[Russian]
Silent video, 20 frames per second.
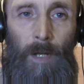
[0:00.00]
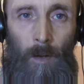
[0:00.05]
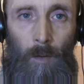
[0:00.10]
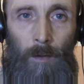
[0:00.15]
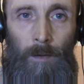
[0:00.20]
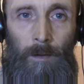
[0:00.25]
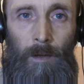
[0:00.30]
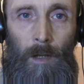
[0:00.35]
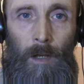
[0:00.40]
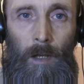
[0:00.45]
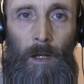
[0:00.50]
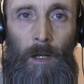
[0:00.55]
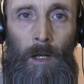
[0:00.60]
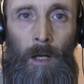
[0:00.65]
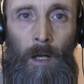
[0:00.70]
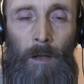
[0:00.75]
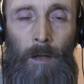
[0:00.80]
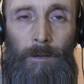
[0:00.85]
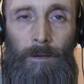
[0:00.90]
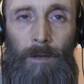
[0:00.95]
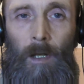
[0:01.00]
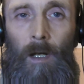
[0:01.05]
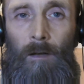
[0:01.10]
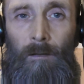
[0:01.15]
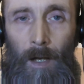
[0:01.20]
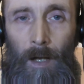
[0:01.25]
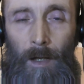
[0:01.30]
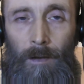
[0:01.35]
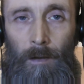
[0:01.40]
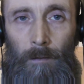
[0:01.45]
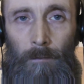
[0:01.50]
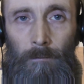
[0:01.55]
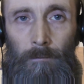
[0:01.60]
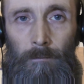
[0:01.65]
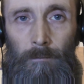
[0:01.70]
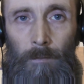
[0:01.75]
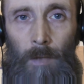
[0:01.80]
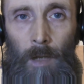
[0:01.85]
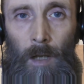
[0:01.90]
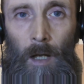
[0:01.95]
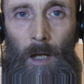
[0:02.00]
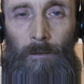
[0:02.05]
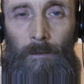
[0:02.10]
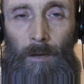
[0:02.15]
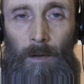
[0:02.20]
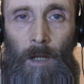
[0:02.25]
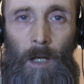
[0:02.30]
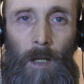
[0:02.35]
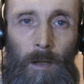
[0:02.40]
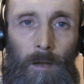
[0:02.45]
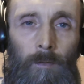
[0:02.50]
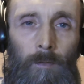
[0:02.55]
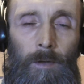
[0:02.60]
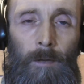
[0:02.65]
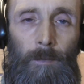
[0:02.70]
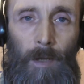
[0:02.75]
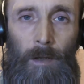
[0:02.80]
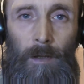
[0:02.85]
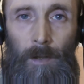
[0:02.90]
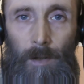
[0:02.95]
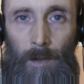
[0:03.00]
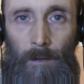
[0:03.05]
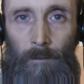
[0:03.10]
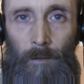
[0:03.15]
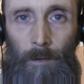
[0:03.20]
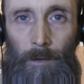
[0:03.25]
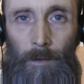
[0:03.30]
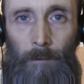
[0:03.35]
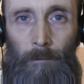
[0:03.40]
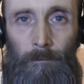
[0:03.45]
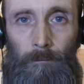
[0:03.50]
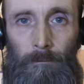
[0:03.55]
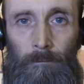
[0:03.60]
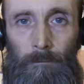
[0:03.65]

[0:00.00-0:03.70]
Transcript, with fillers: природные дарования равны как людям, так и животным.